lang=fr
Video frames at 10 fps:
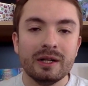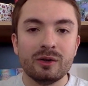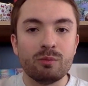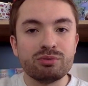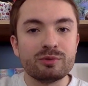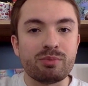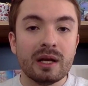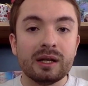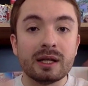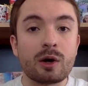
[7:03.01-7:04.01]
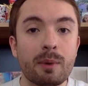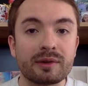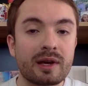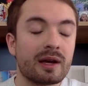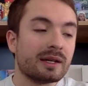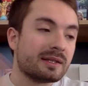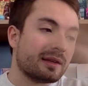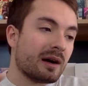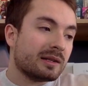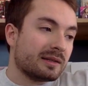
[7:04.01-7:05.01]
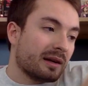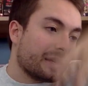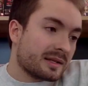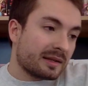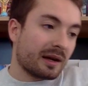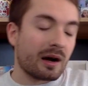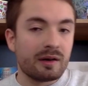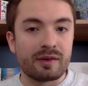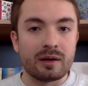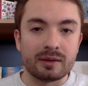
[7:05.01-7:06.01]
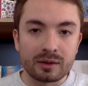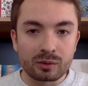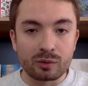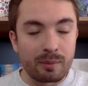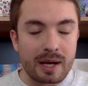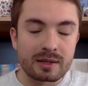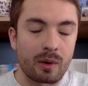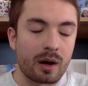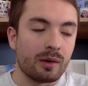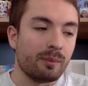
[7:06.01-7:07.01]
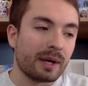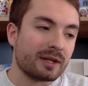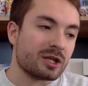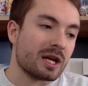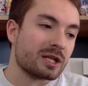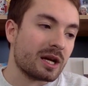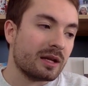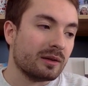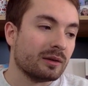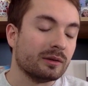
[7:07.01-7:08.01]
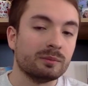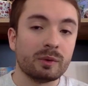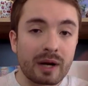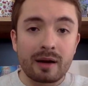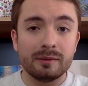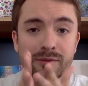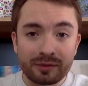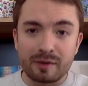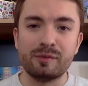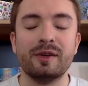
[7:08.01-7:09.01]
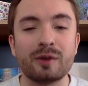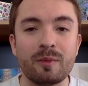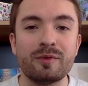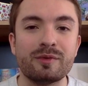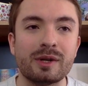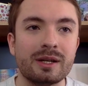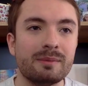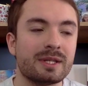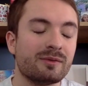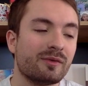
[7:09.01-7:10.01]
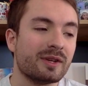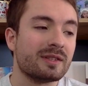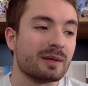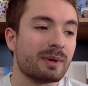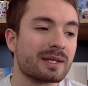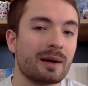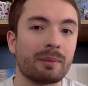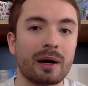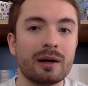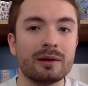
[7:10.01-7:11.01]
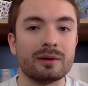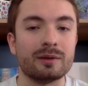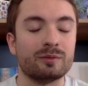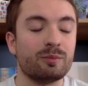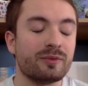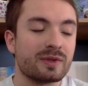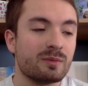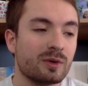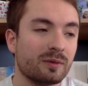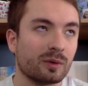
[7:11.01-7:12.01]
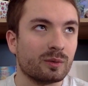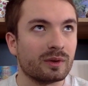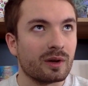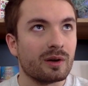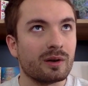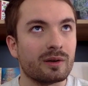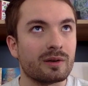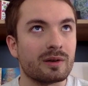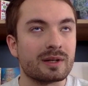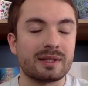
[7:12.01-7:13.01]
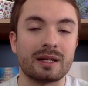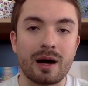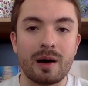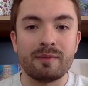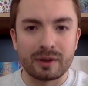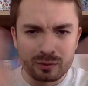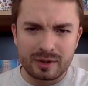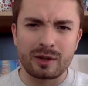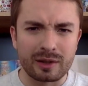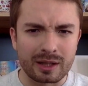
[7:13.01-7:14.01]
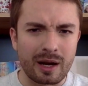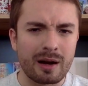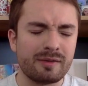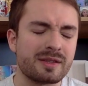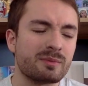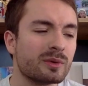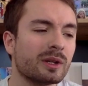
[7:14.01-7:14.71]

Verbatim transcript: Le pouce bleu, les commentaires, etc., etc., etc. Enfin, les trucs de base, quoi. Partager la chaîne. Bon voilà. Vous faites comme vous voulez, mais si vous le faites, hyper sympa. Euh, vous pouvez aussi me suivre sur Twitter, euh, Instagram, enfin toutes ces conneries là, Facebook.